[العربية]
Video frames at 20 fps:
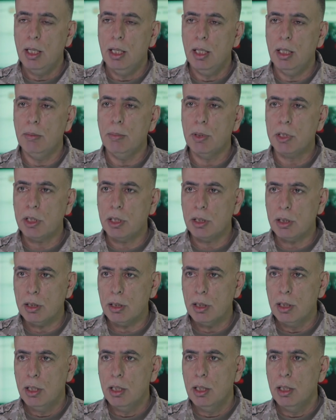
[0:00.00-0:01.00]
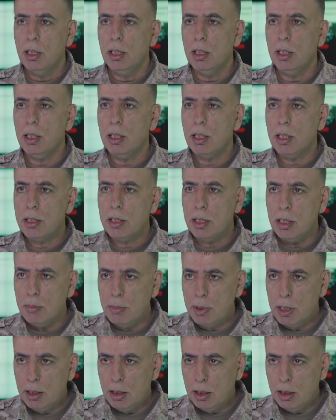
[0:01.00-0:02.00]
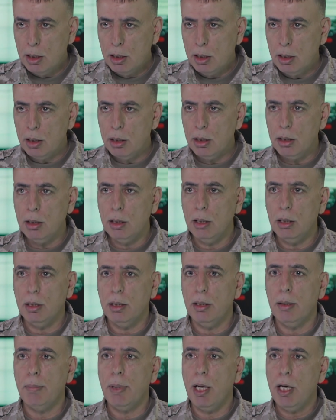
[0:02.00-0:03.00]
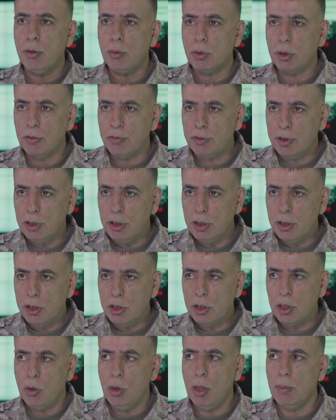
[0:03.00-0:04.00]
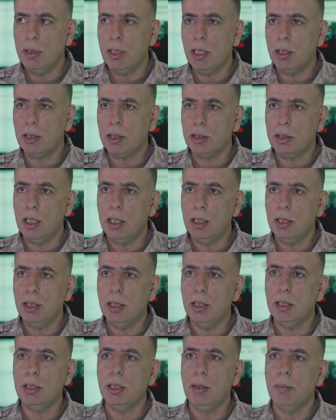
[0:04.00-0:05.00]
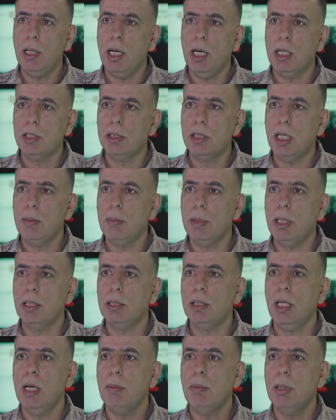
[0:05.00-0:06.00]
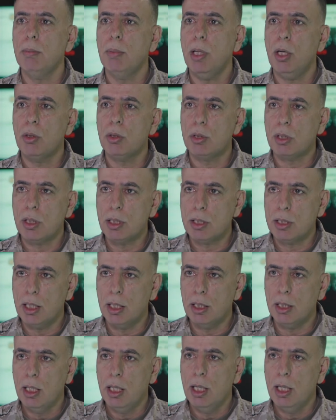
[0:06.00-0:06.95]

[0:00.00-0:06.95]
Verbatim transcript: المشن آه، سلميه آه، بحث وتفتيش او عمليات قتاليه انت بحاجه دائما تتعامل مع عنصر نسائي